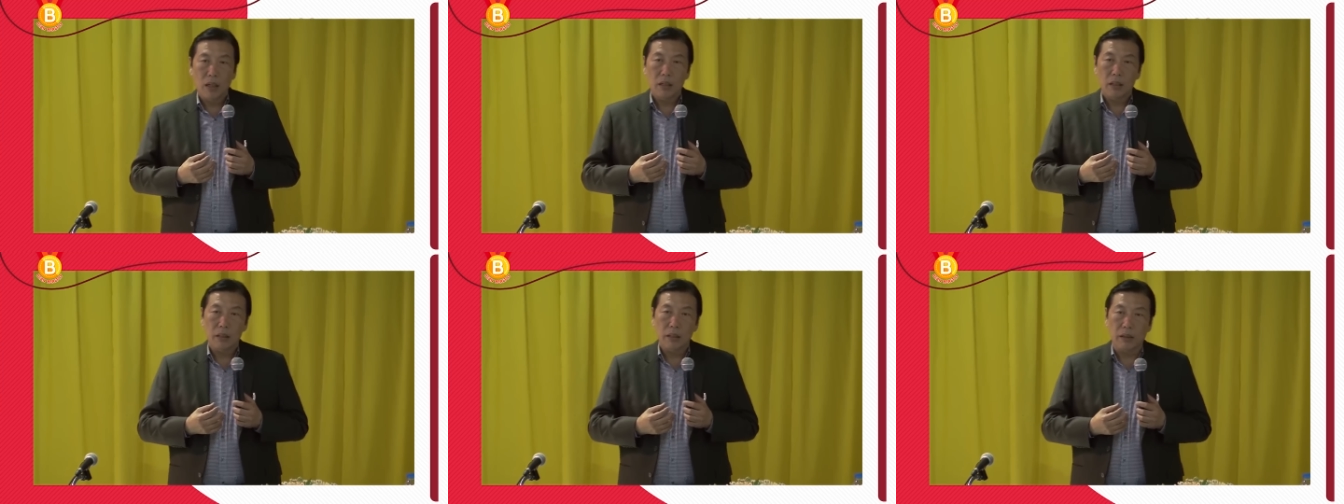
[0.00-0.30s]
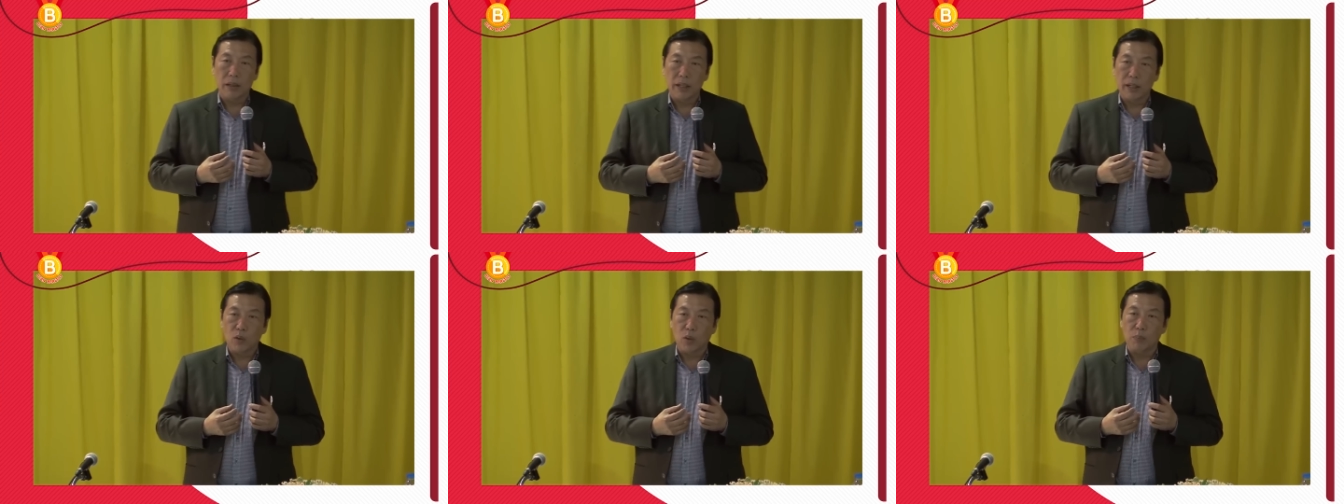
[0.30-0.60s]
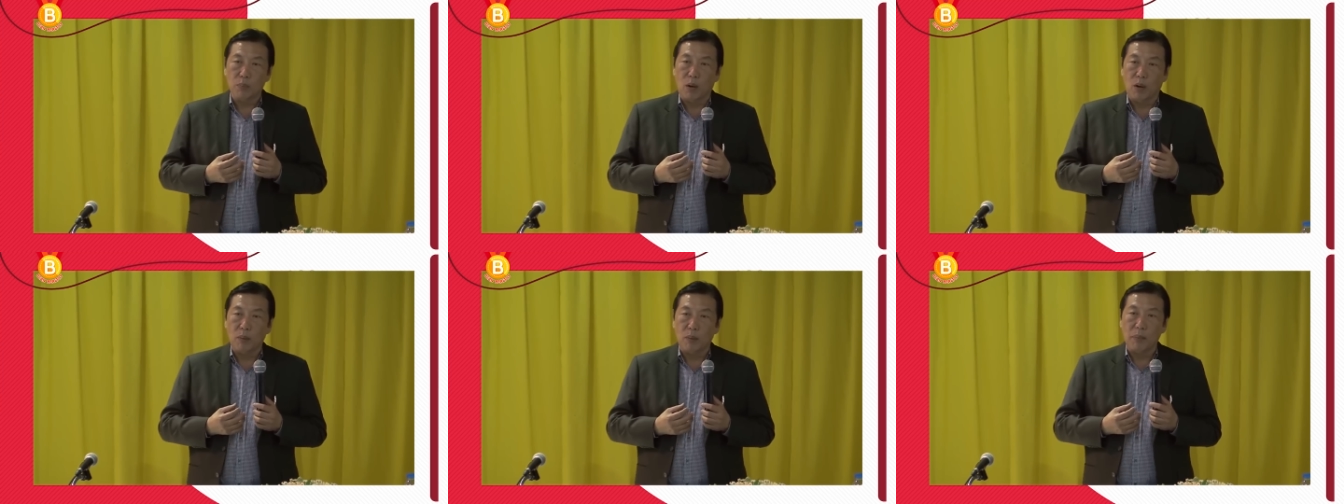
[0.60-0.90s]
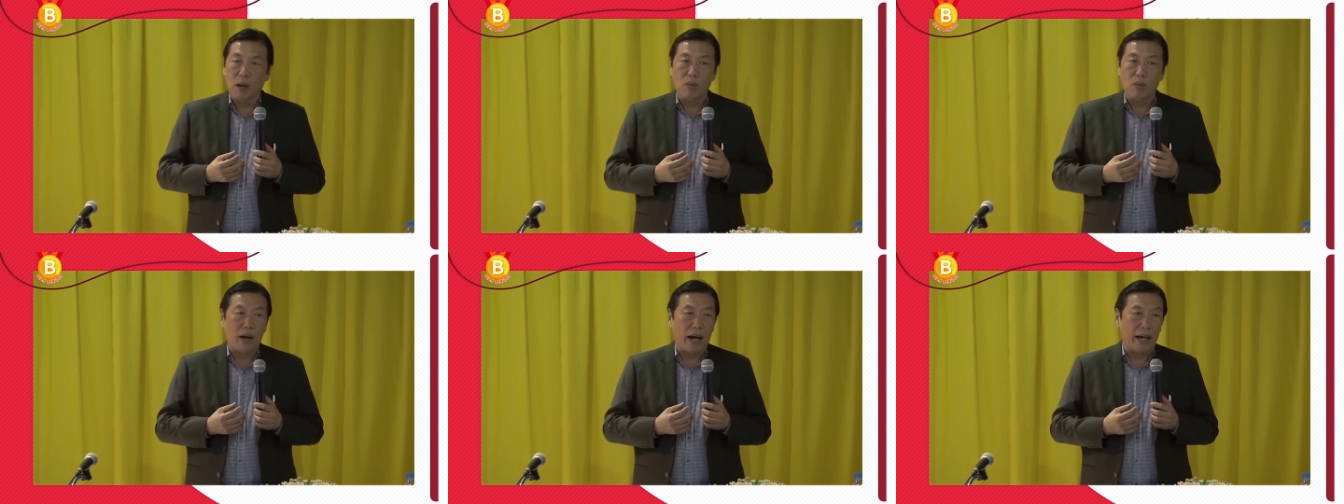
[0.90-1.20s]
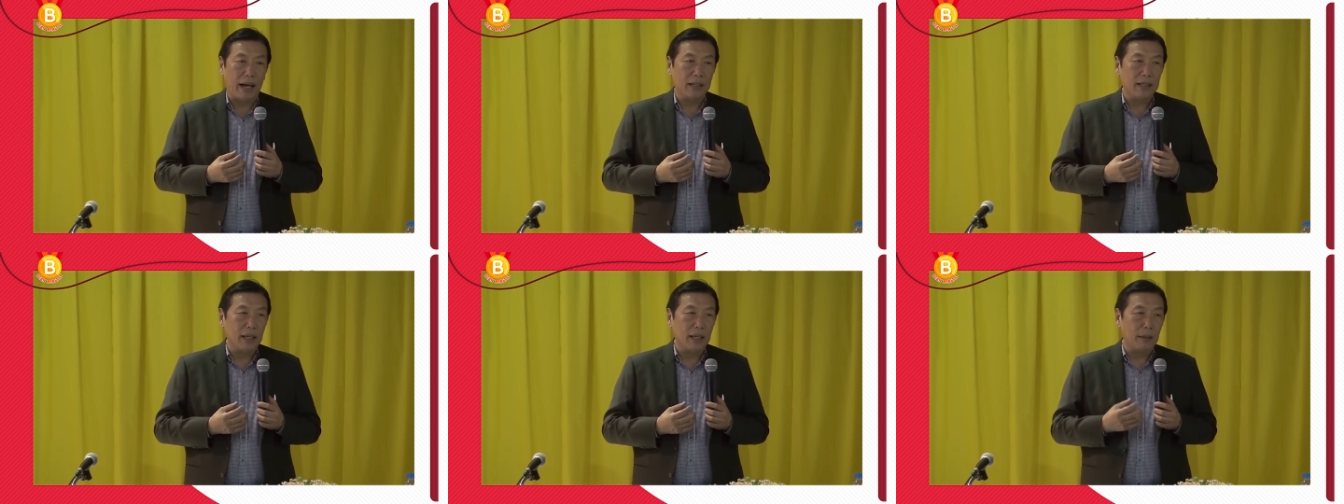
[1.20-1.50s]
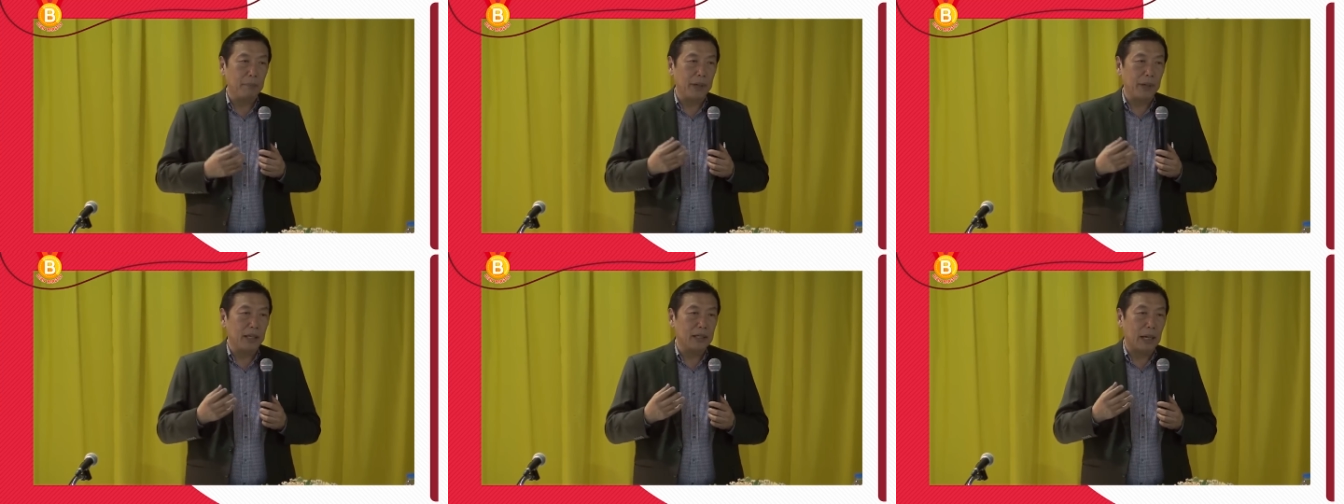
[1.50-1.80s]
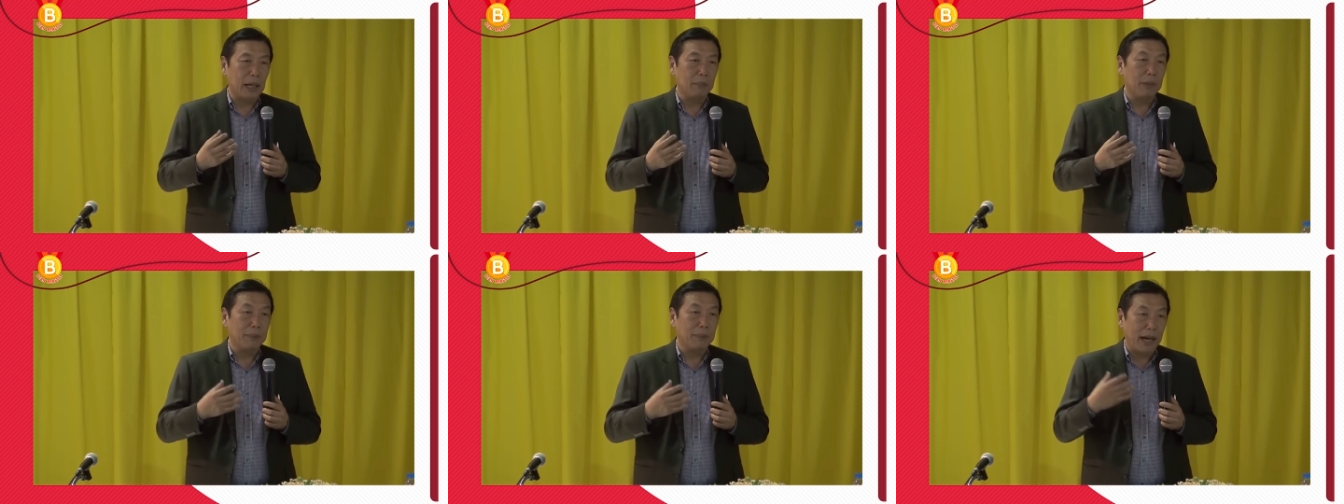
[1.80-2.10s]
เดี๋ยวนี้คนบอกว่าเบาหวานเนี่ยเป็นก
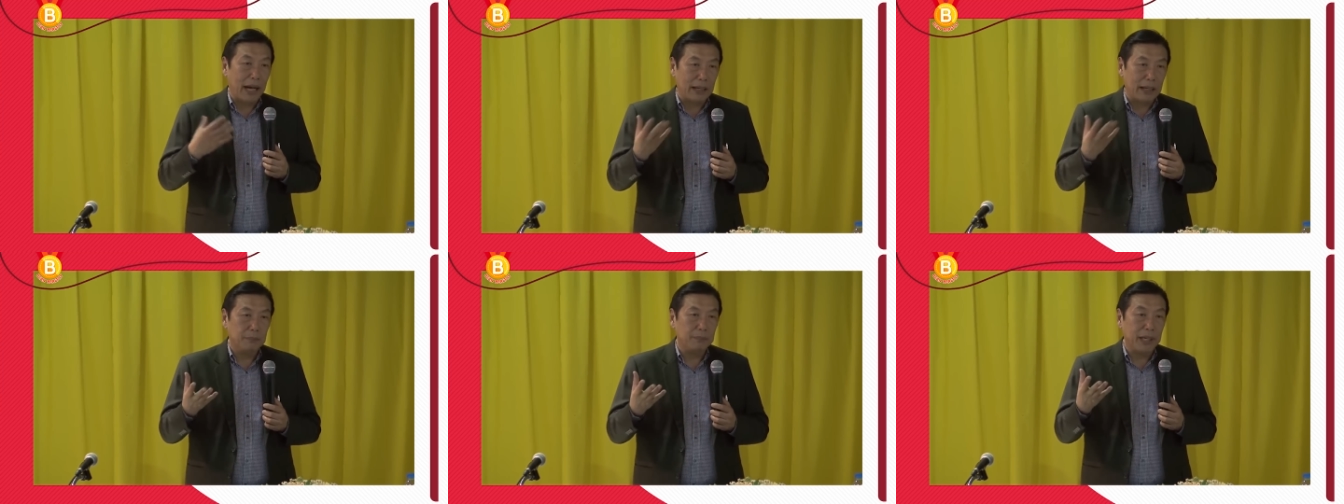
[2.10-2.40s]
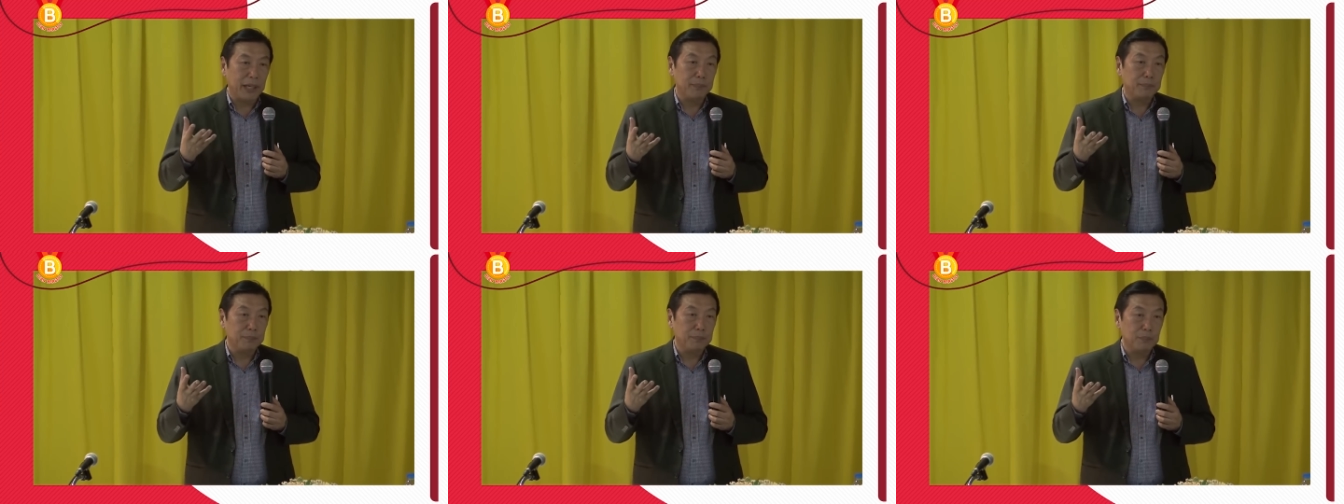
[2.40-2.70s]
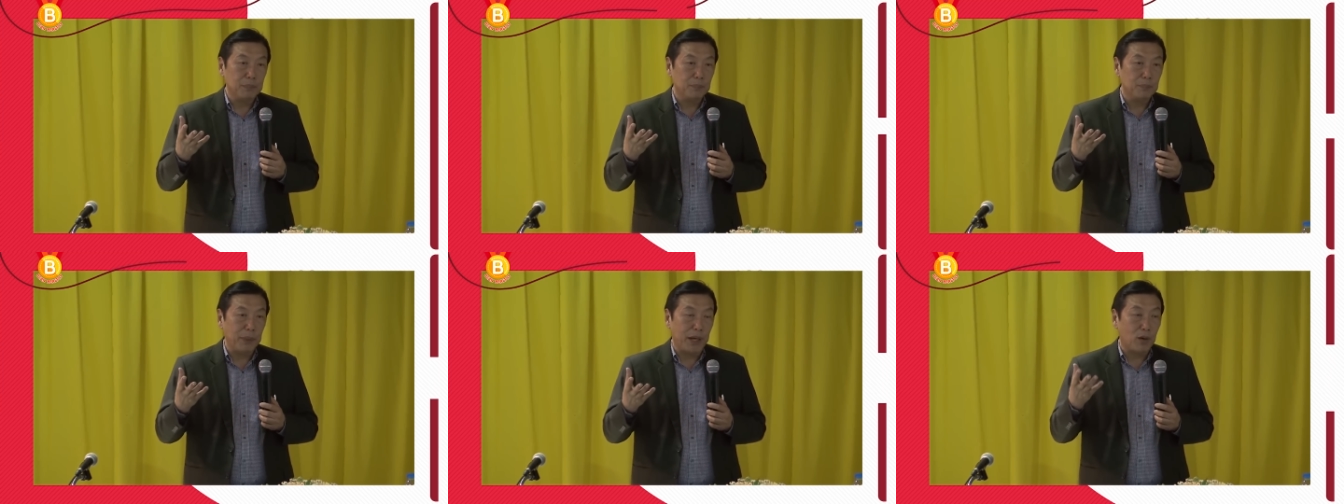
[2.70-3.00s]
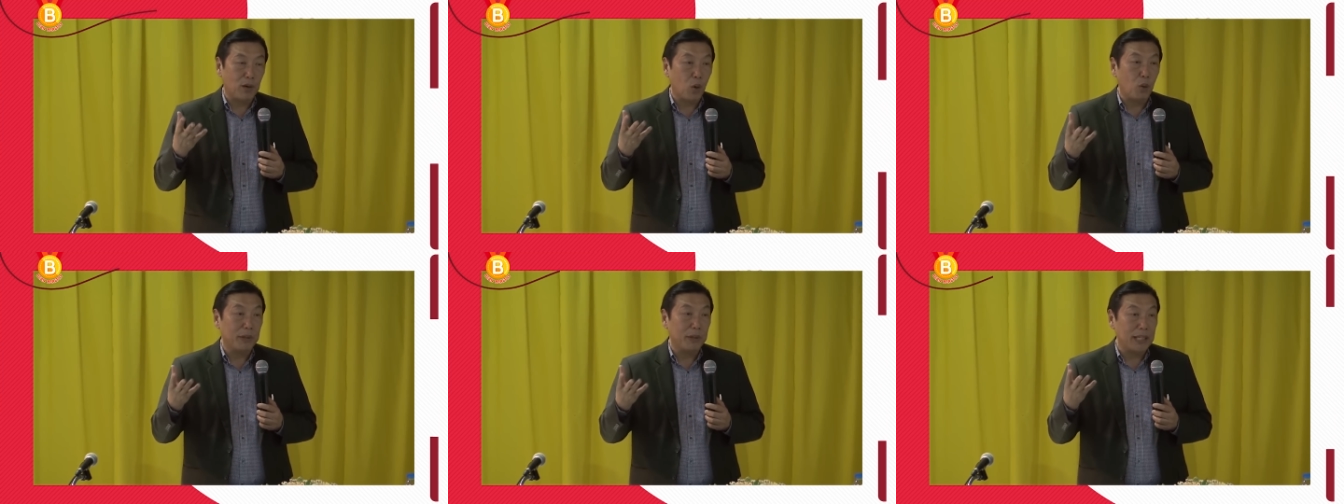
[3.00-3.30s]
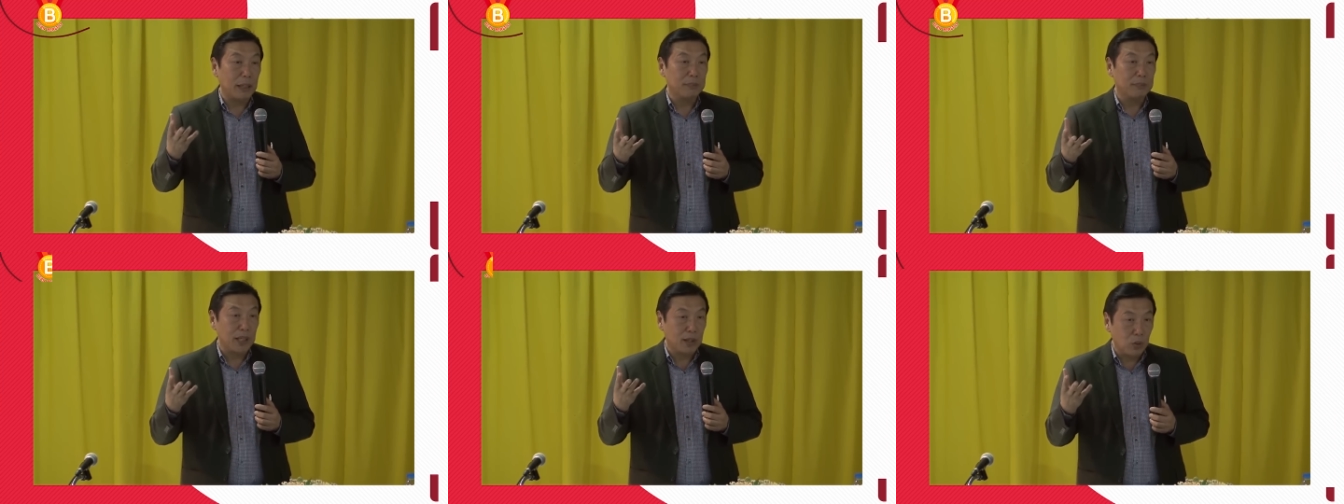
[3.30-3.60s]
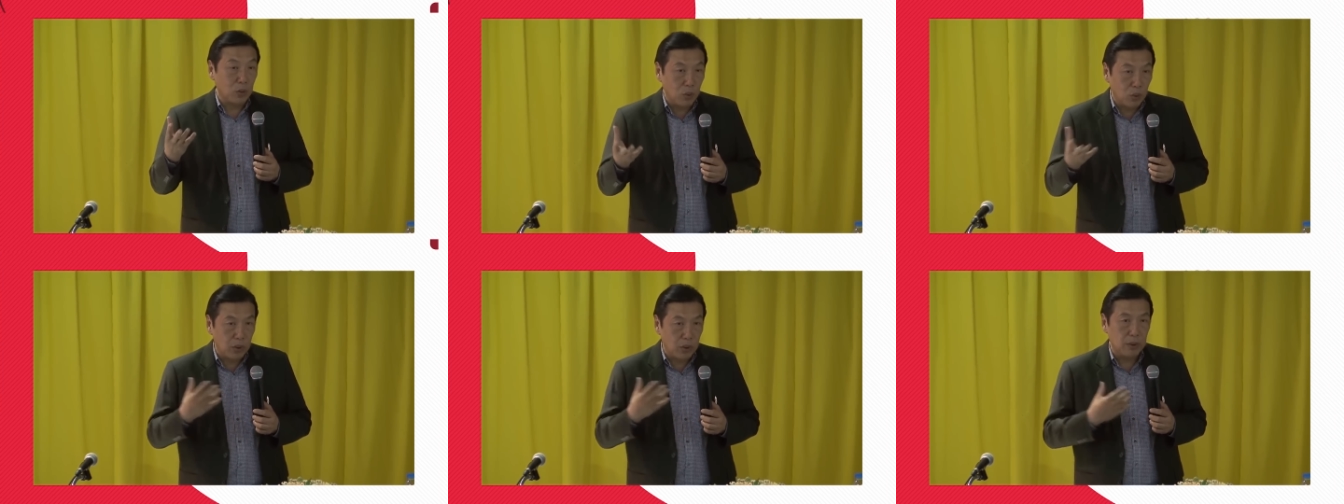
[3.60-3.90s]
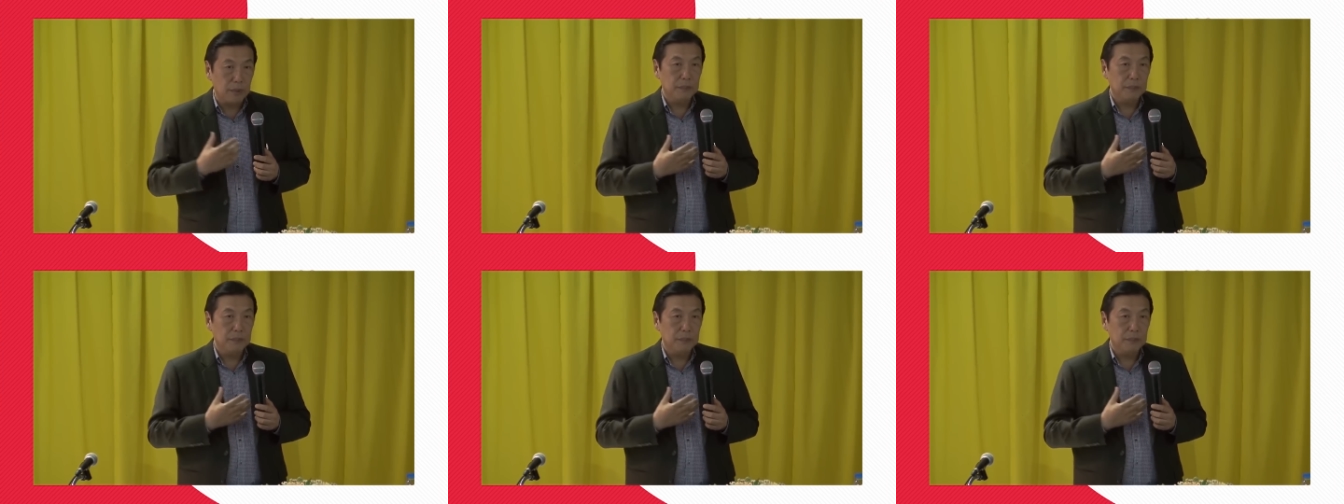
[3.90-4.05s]
รรมพันธุ์เป็นเป็นโรคประจำตระกูล